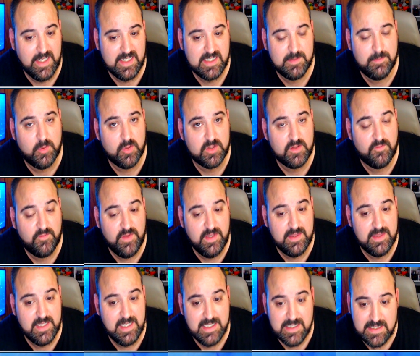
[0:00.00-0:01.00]
Xbox
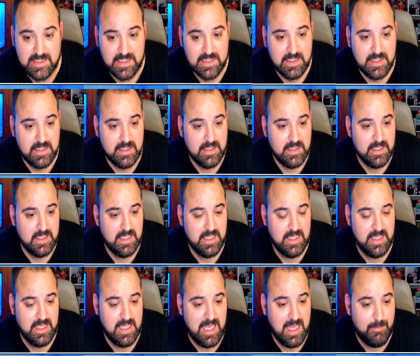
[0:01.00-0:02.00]
Fitness
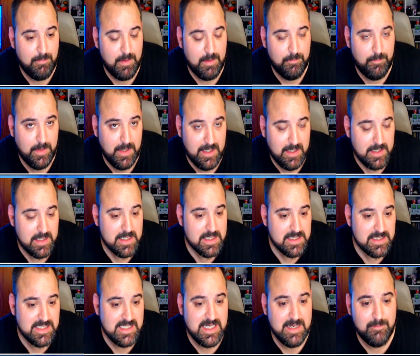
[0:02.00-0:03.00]
eh, app.
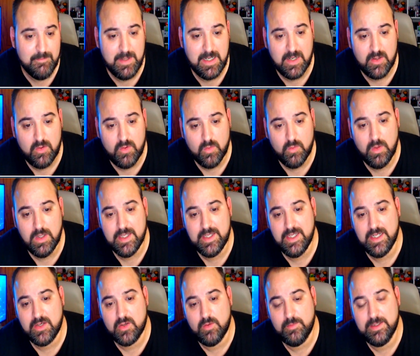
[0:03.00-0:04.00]
Sin embargo,
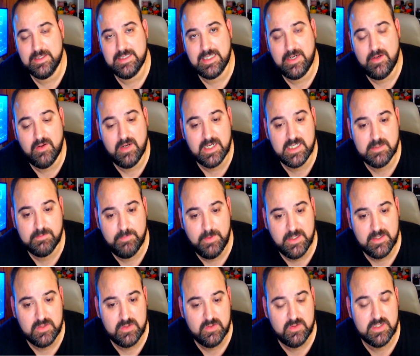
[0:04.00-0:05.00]
cualquier comentario al
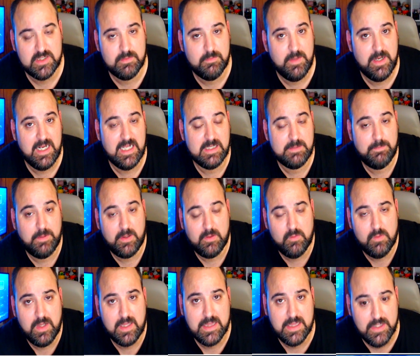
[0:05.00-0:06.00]
respecto es mera
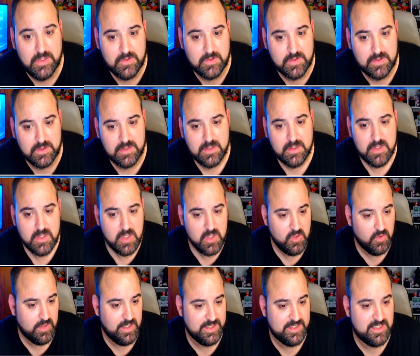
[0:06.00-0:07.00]
especulación.
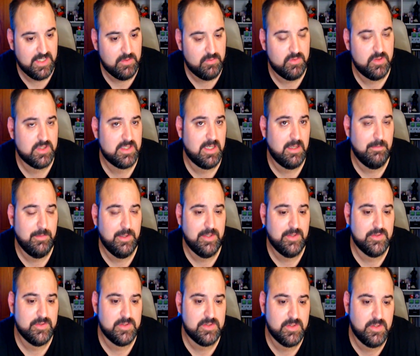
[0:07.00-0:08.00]
Lo que es seguro es que
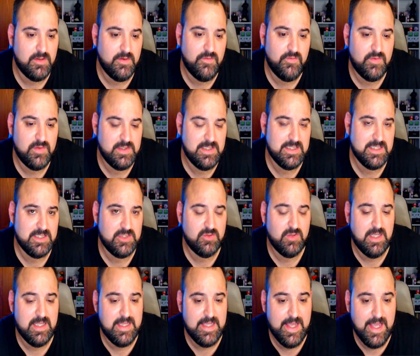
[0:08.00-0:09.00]
Microsoft desechó
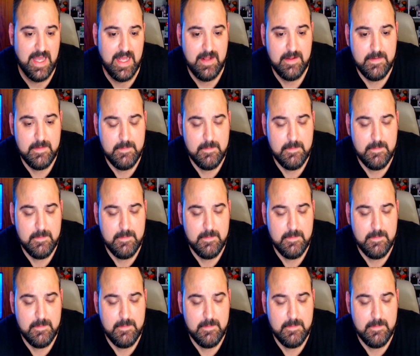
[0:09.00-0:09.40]
la idea